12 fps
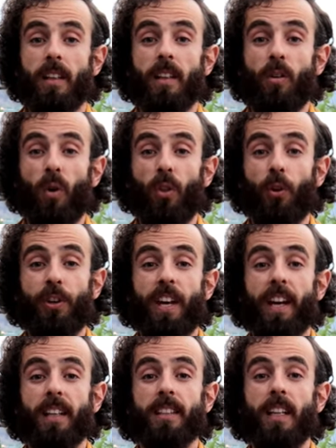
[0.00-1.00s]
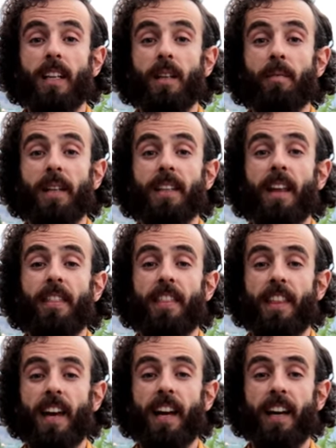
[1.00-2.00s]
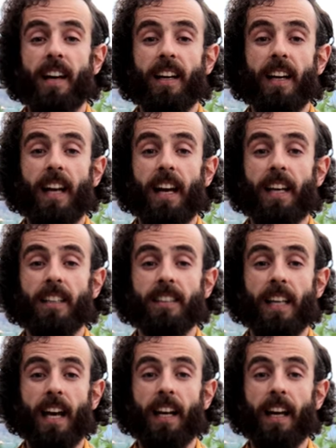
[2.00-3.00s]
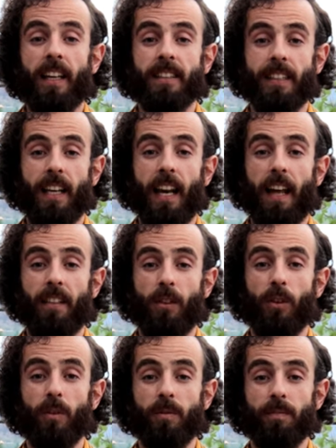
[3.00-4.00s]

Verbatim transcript: Y cuando llegas al límite, deja que el aire salga exhalando.